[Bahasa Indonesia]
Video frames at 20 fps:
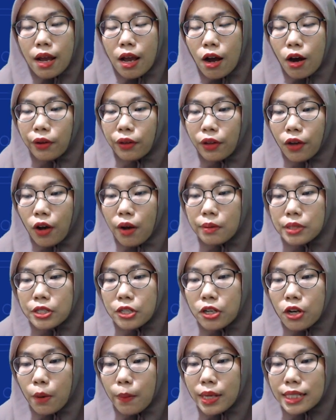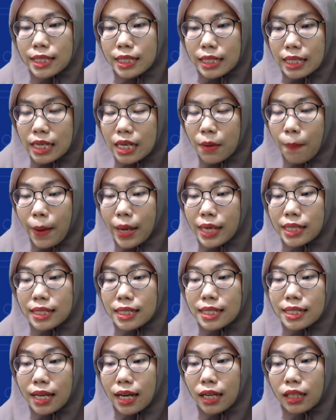Untuk opsi jawaban C,
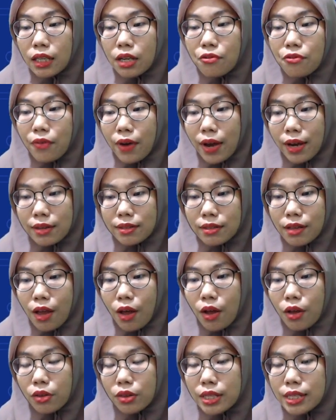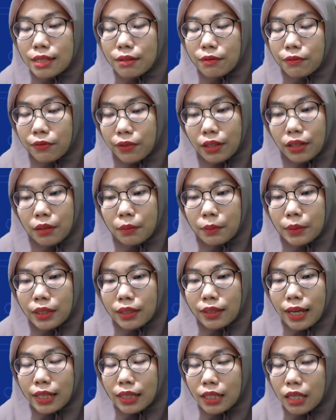pesticide effects on the environment.
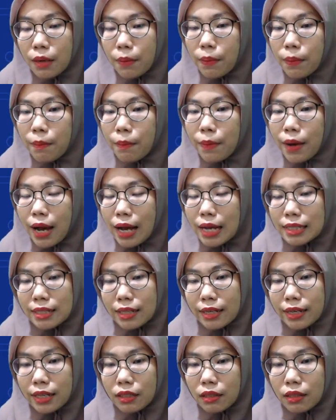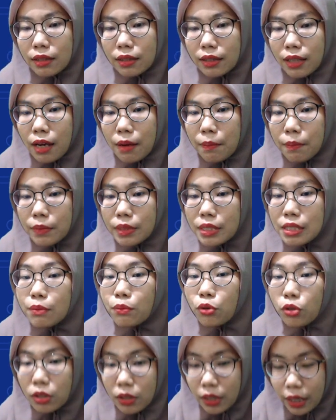Tadi pembahasannya tentang
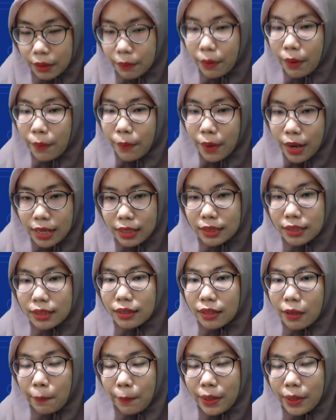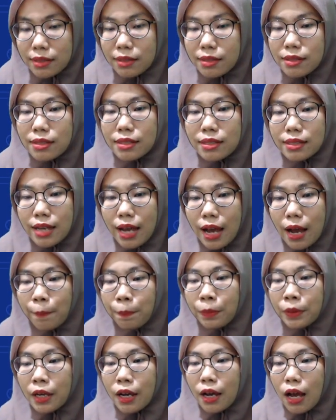menyebutkan memang tentang pestisida,
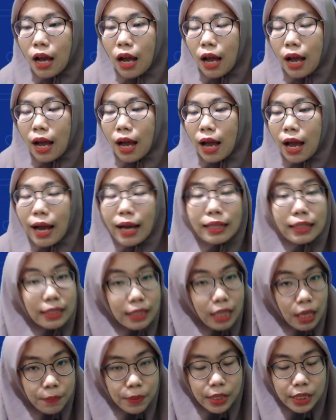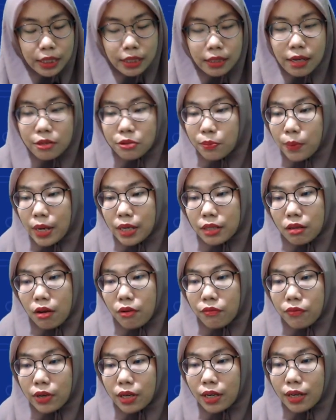akan tetapi tidak
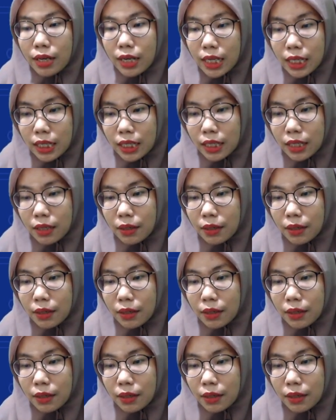spesifik ke